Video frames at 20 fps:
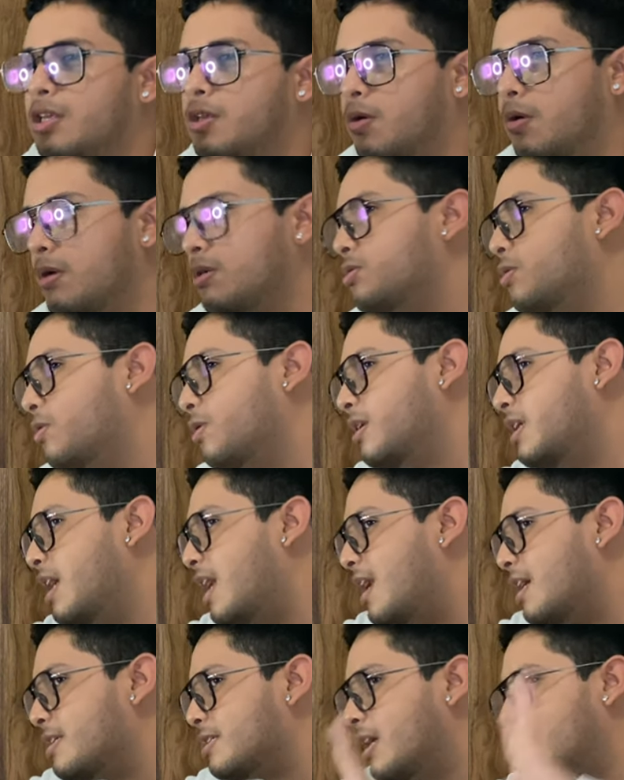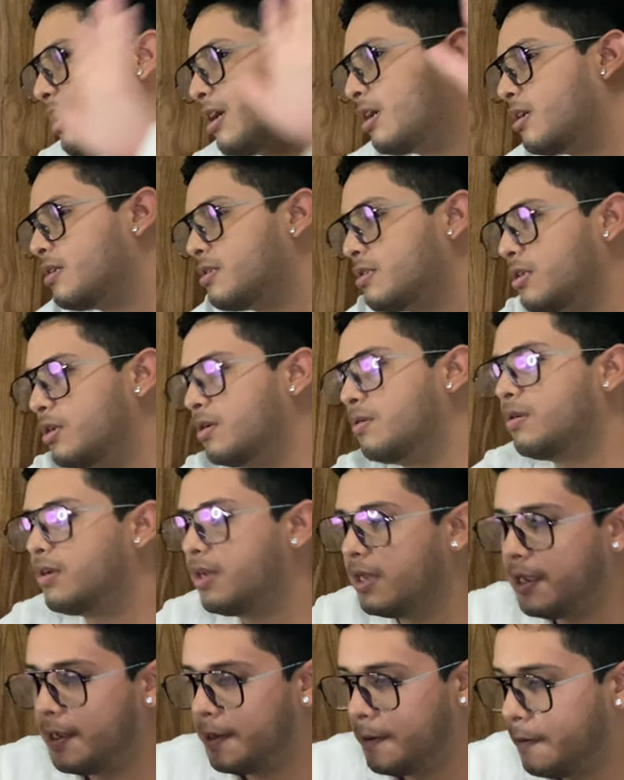yo escogí al azar, sino
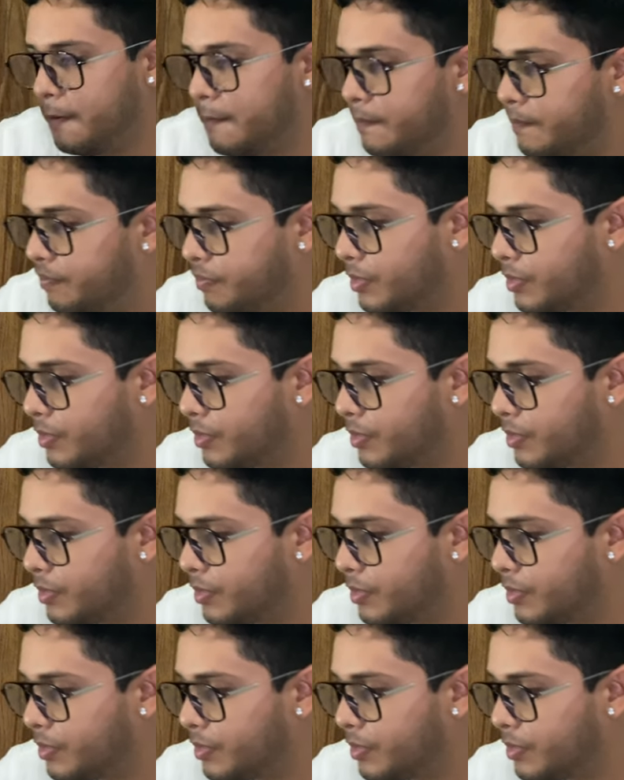que